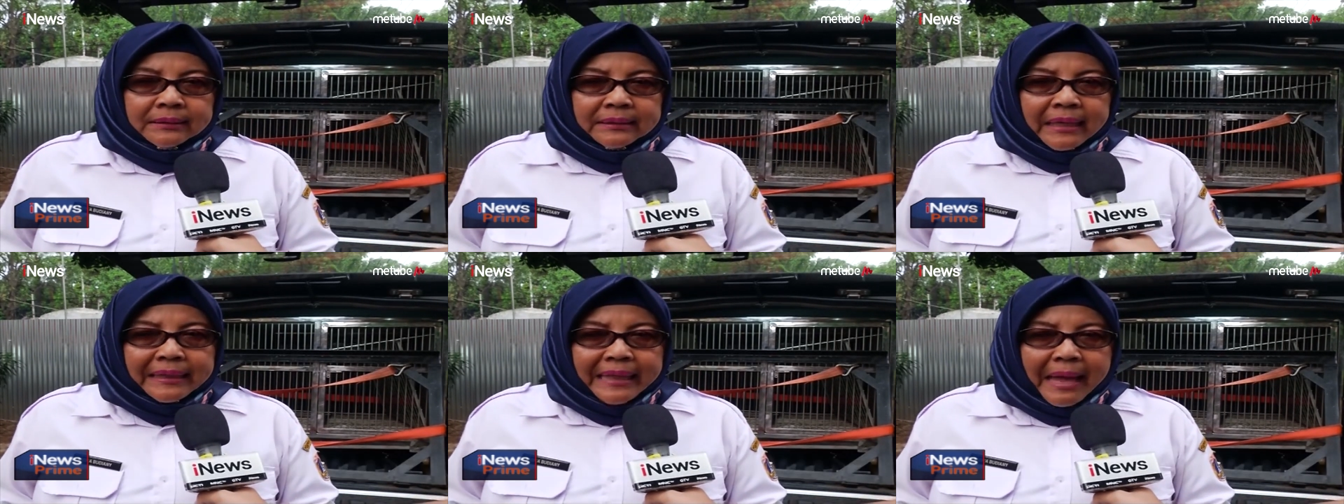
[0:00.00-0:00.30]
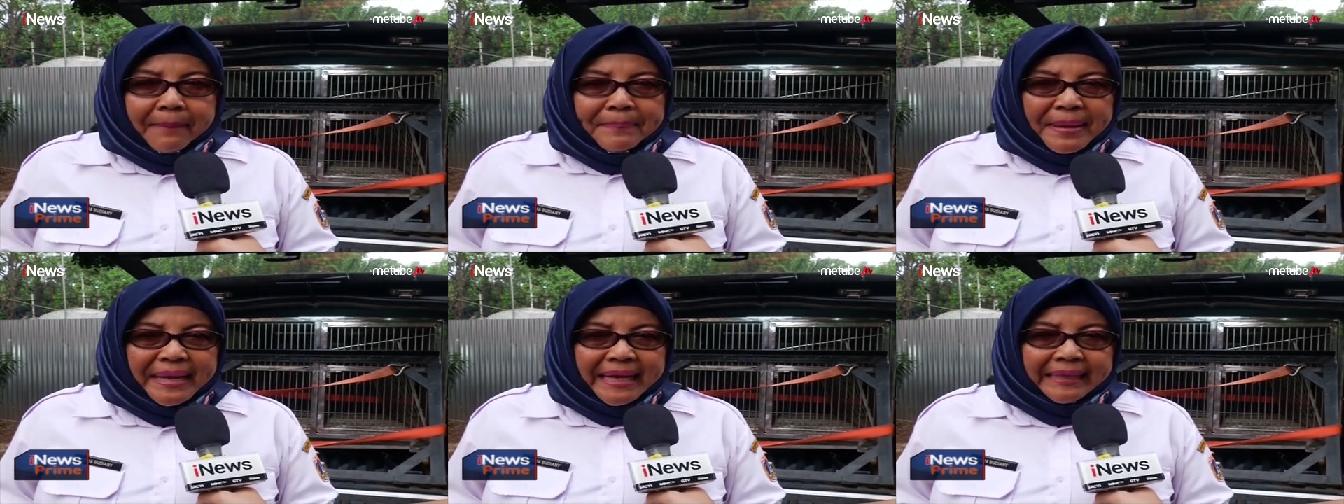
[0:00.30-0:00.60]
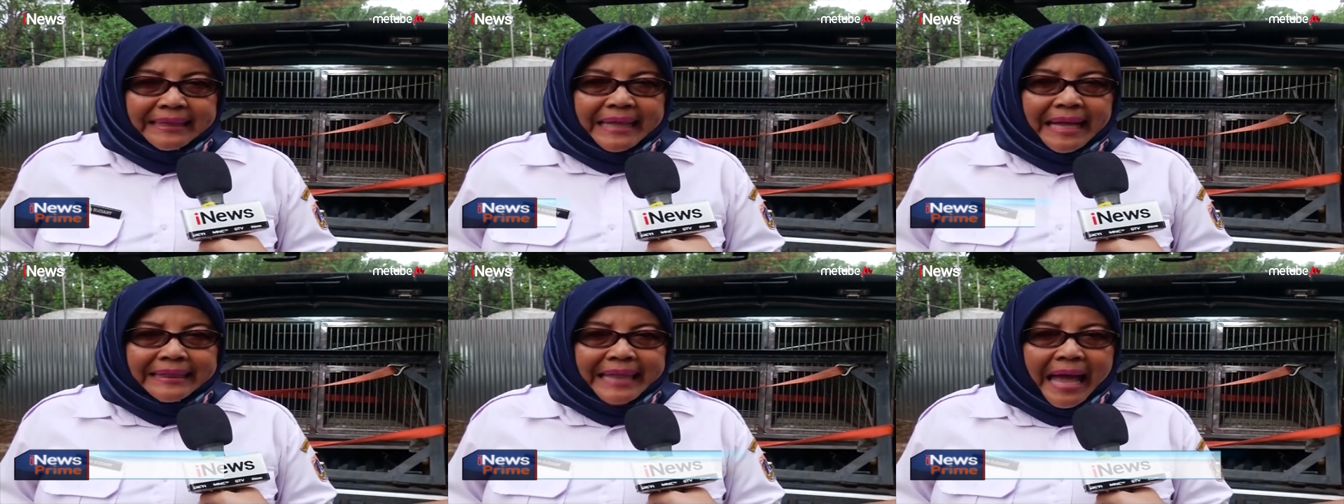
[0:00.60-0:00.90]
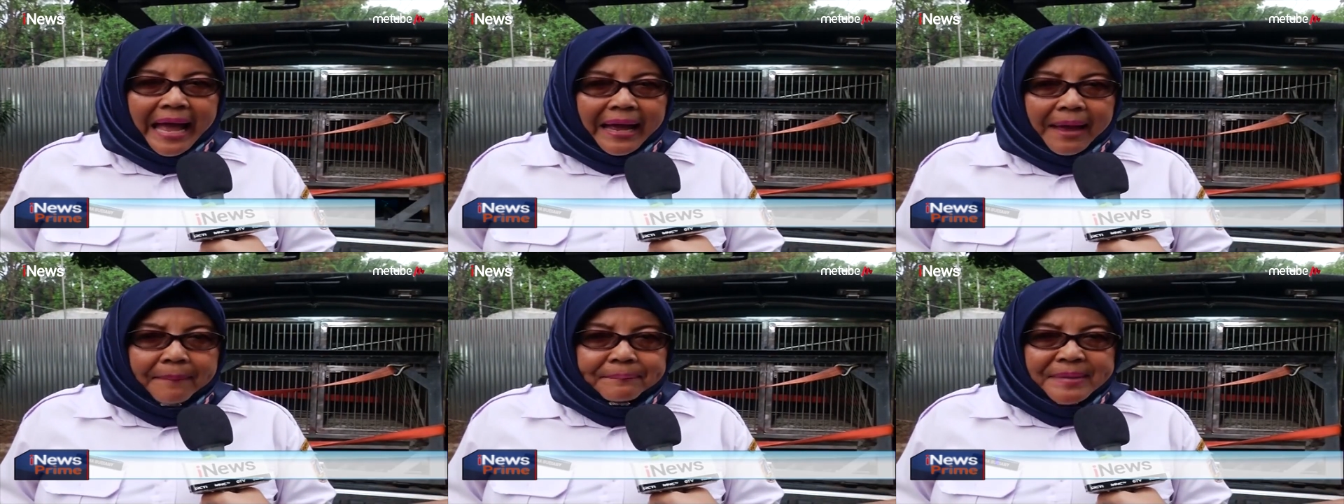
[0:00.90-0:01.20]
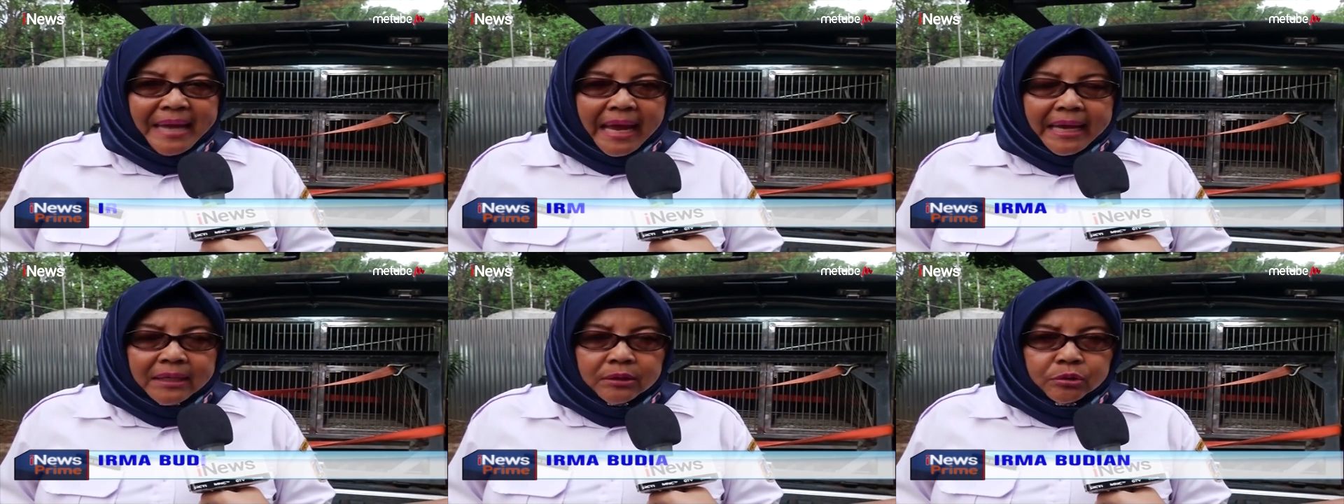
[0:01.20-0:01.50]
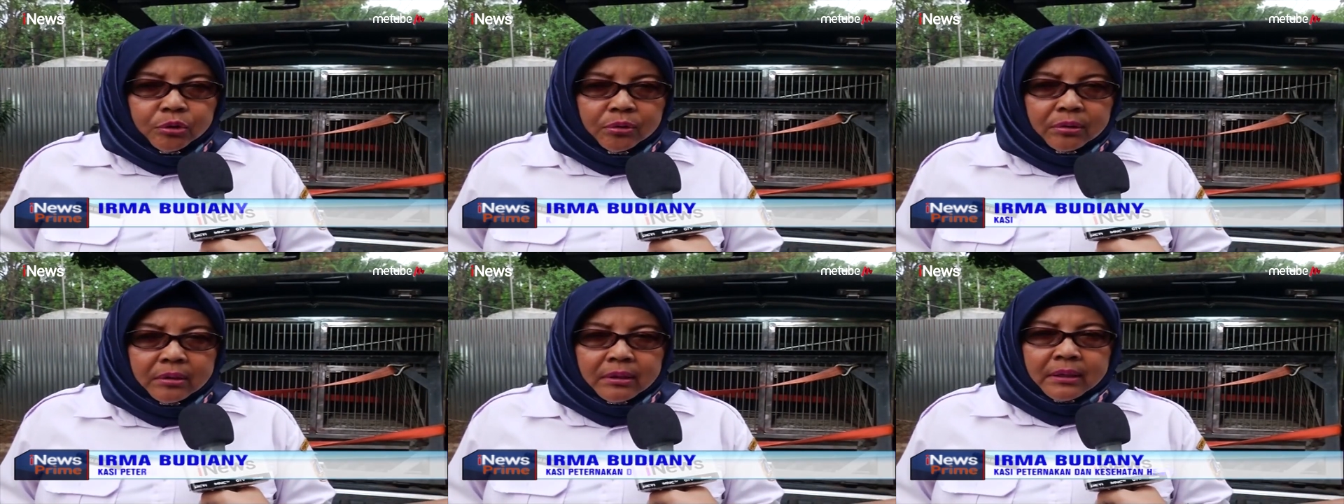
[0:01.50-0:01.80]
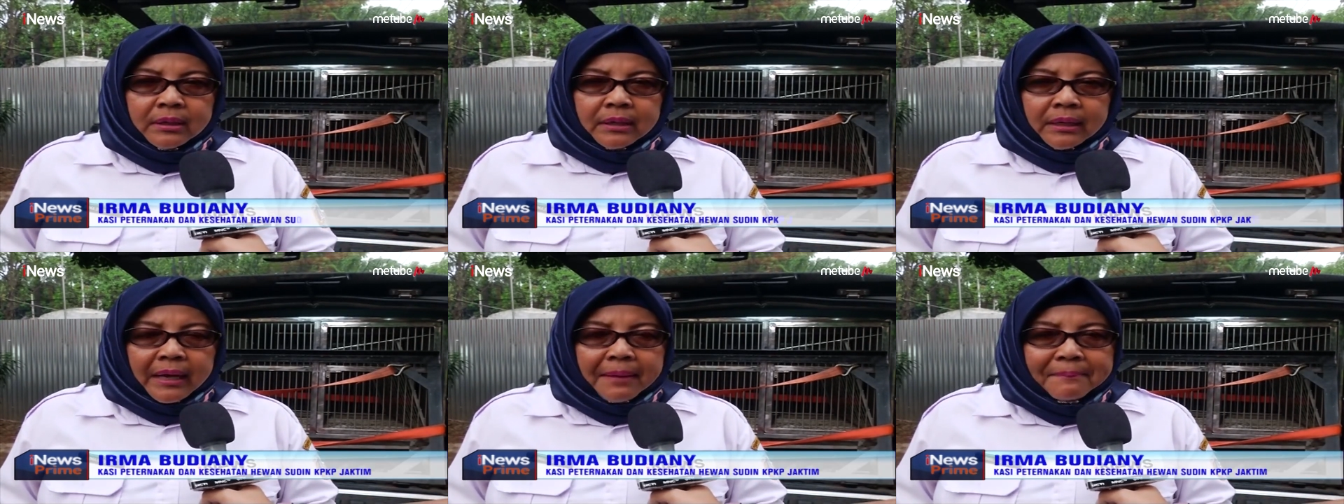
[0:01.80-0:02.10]
tetapi kita tangkapnya itu
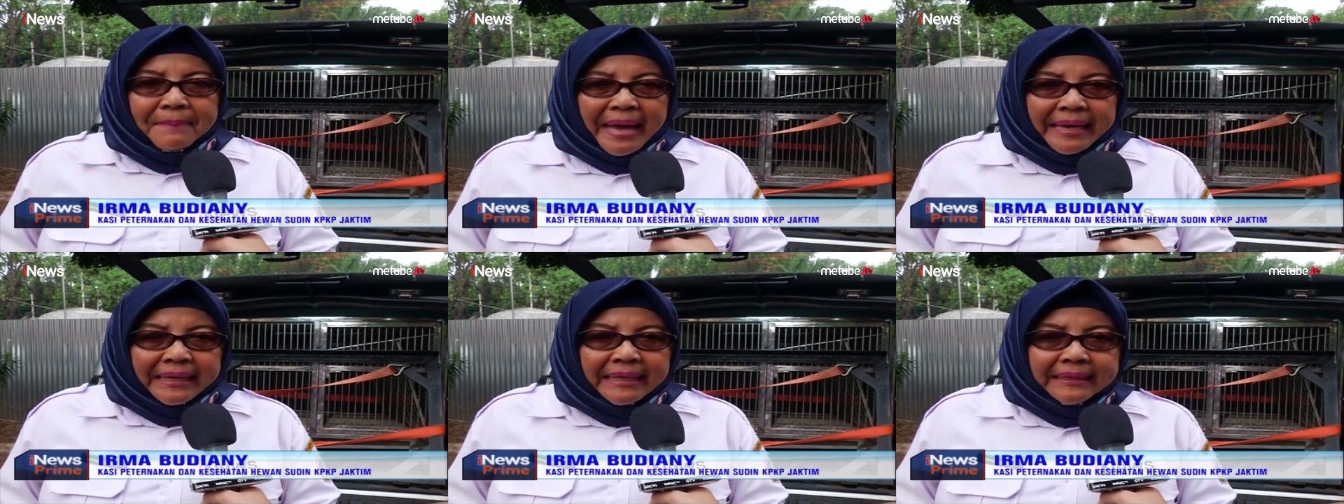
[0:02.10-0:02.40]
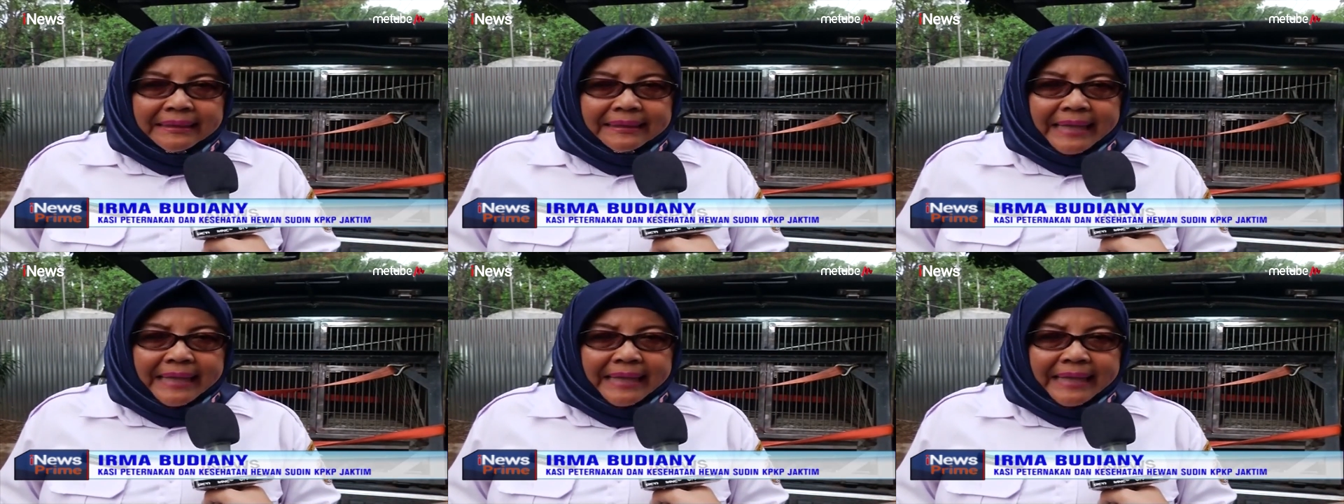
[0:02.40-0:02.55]
kemarin